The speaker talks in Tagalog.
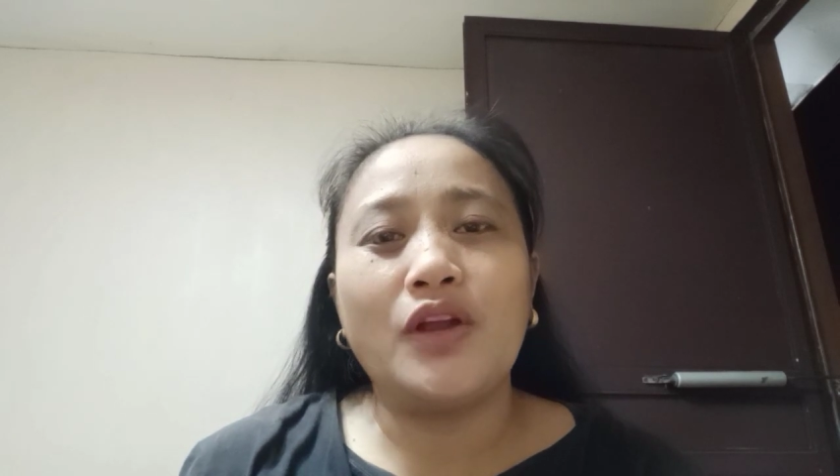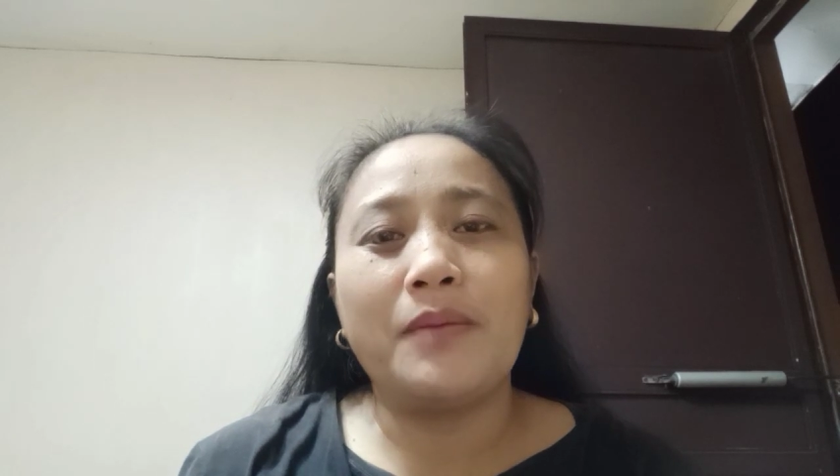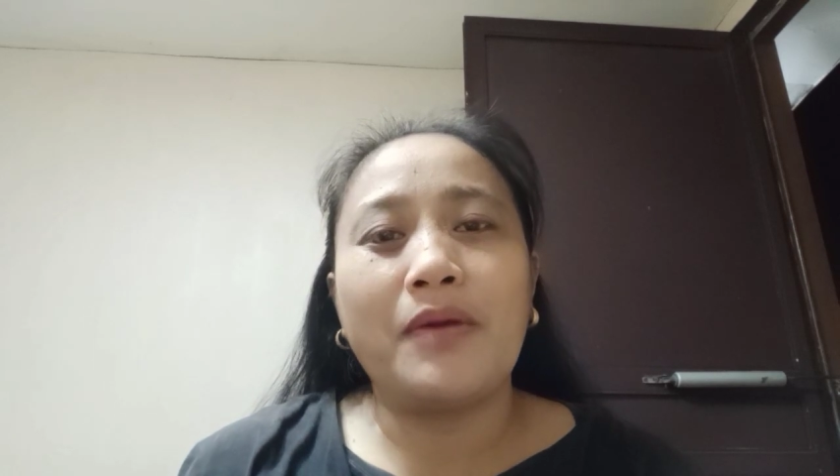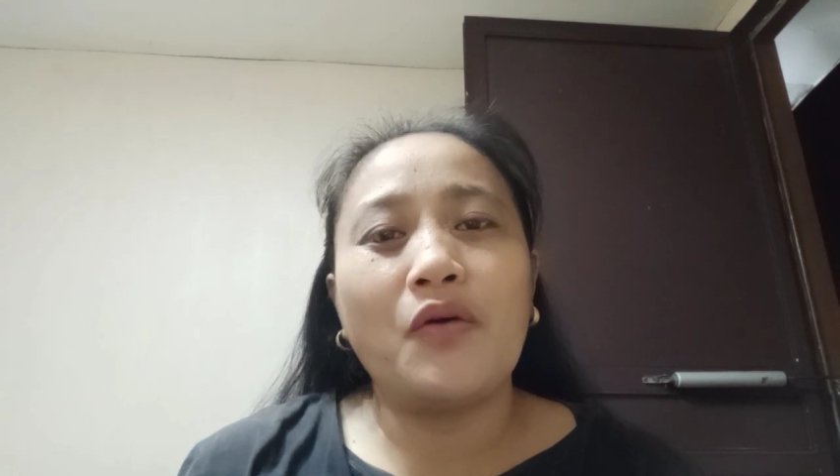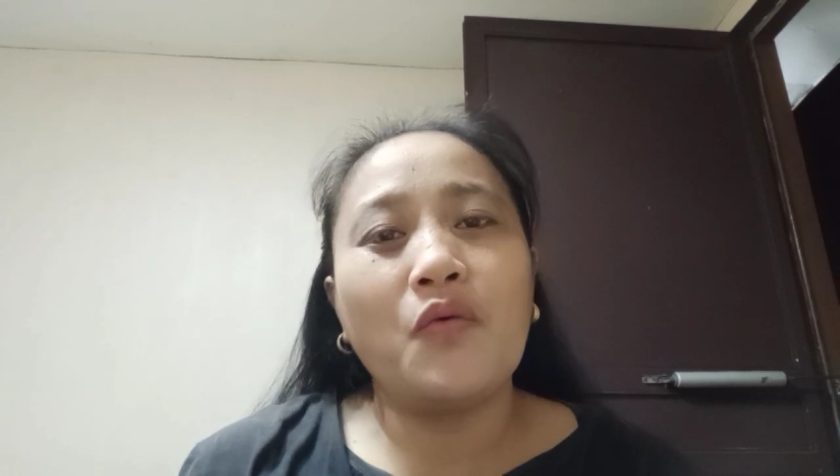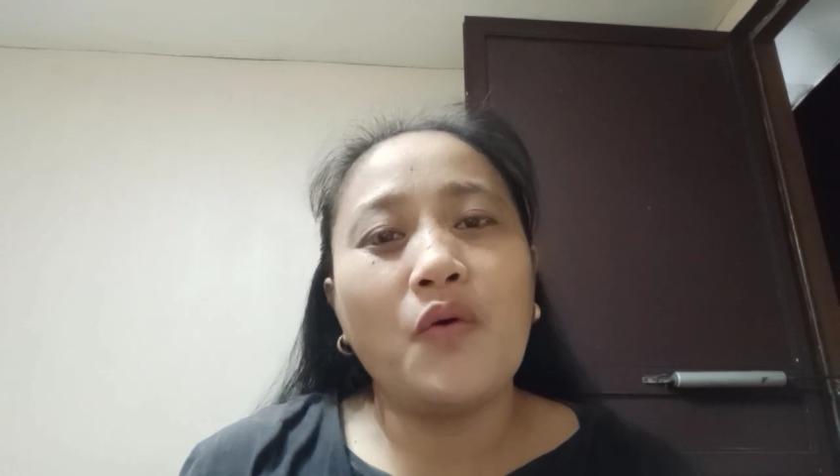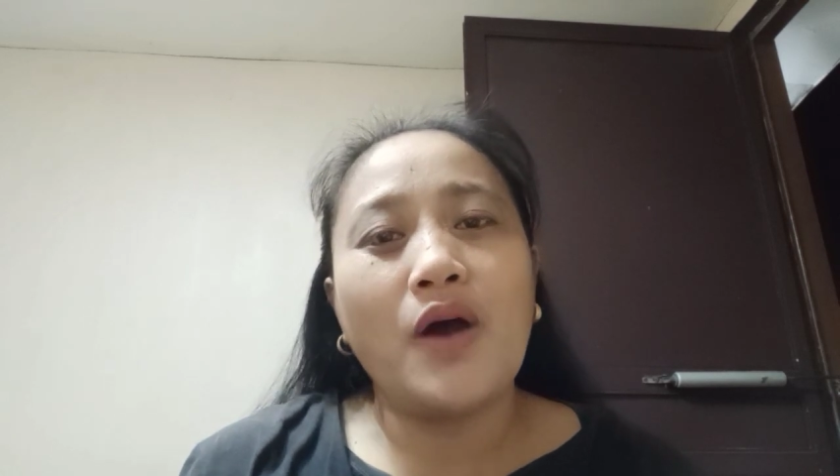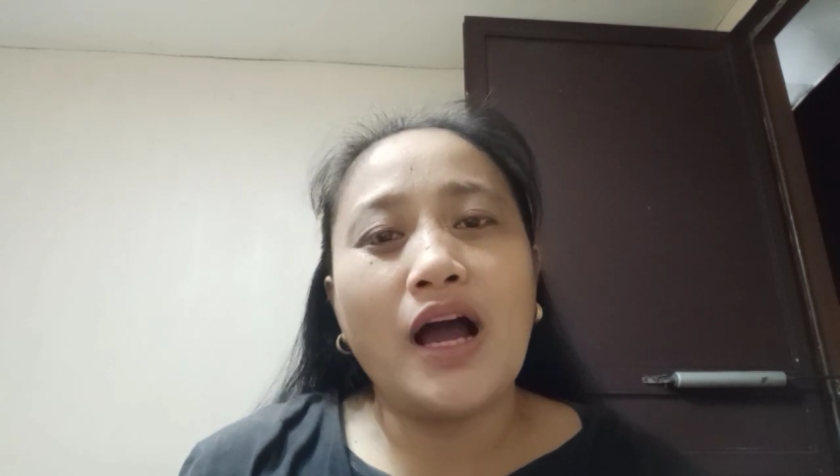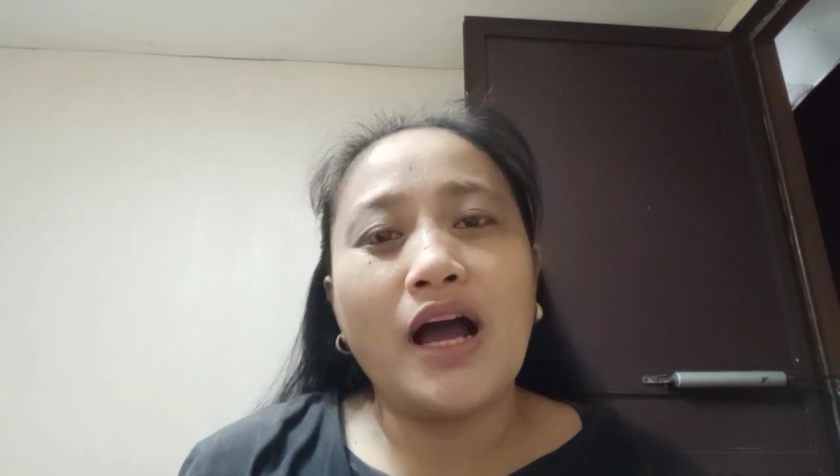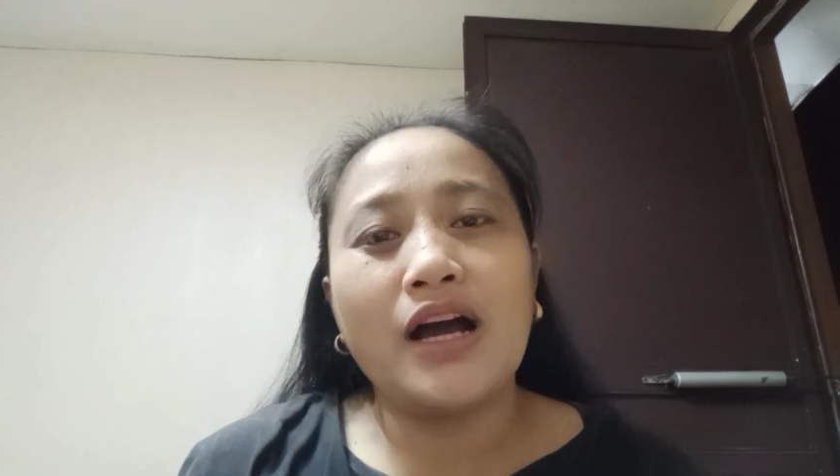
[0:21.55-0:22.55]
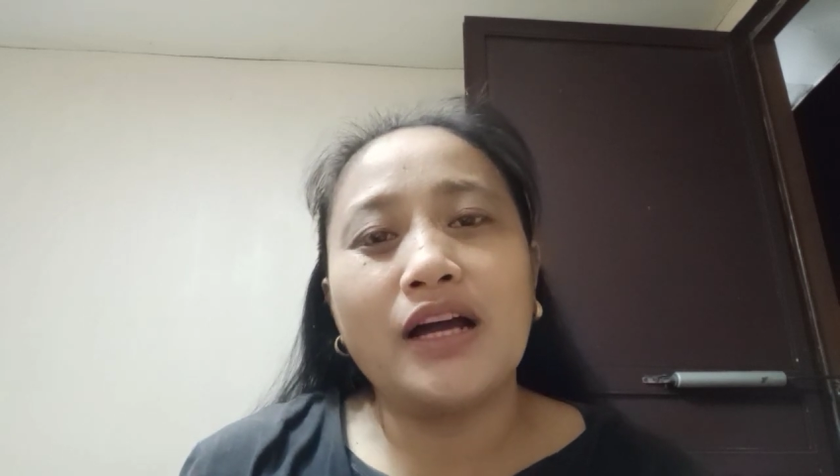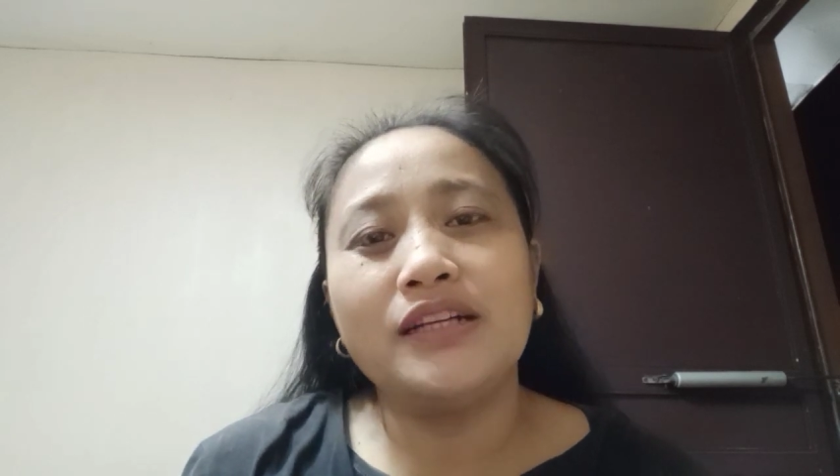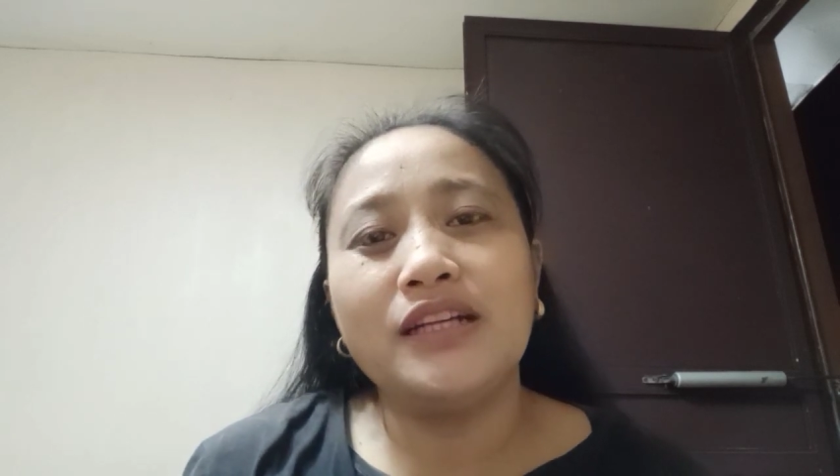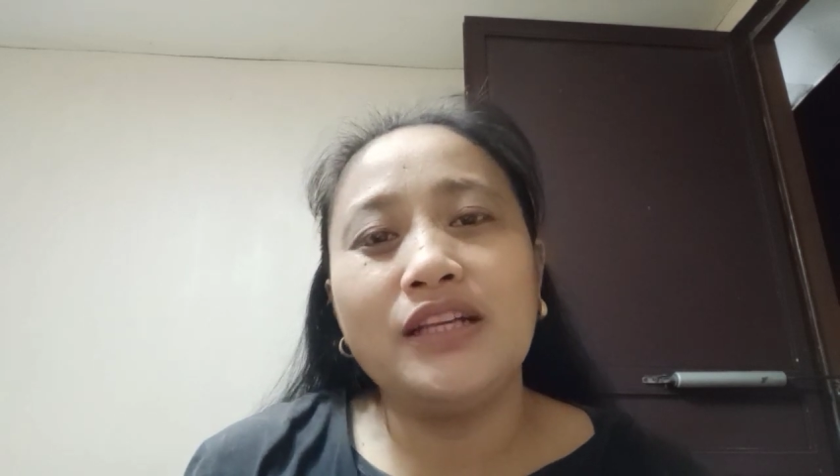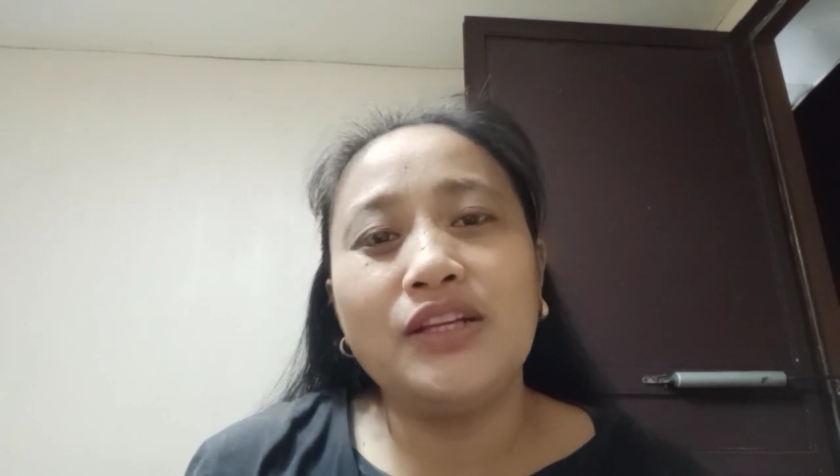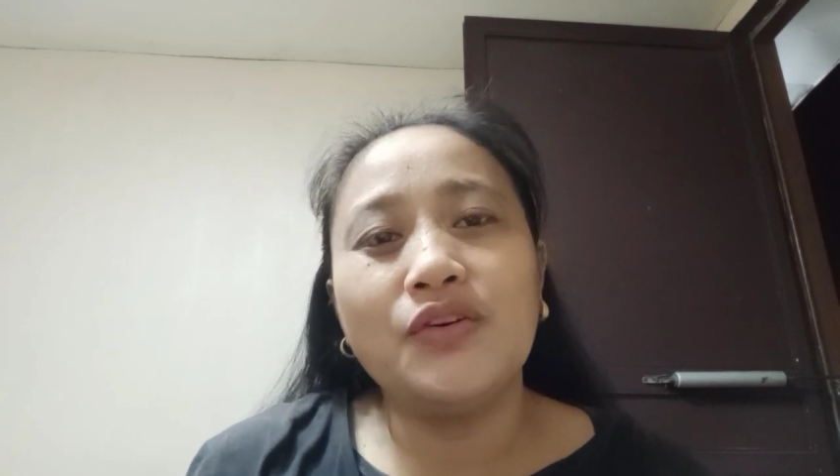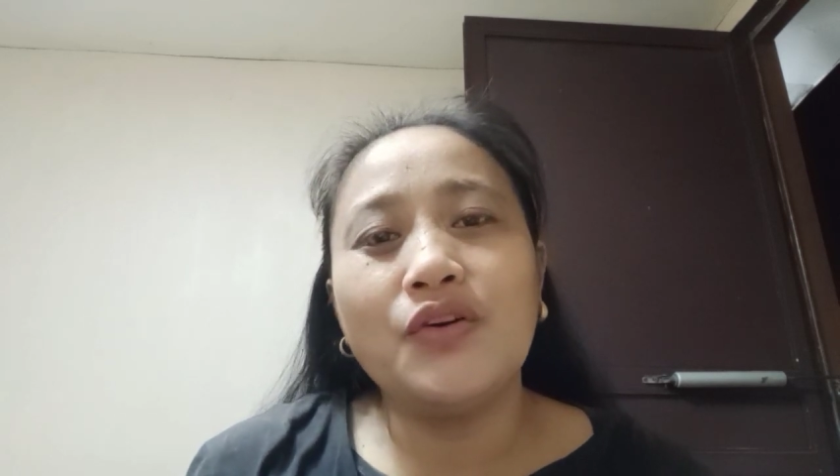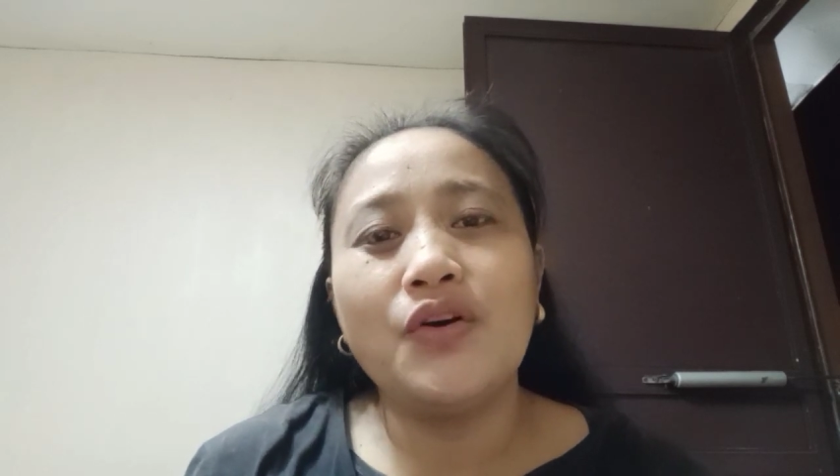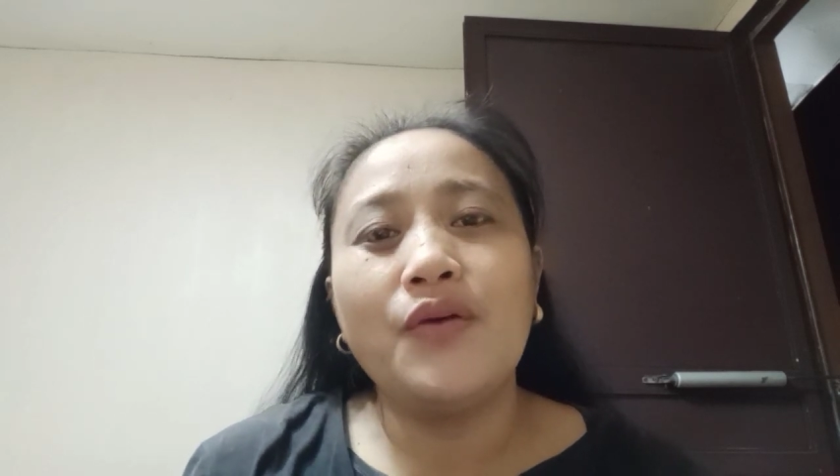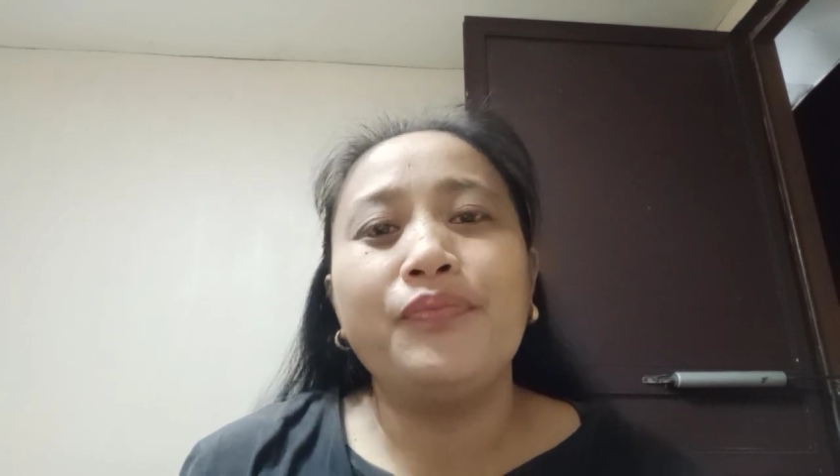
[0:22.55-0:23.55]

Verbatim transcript: nang makuha ang card ninyo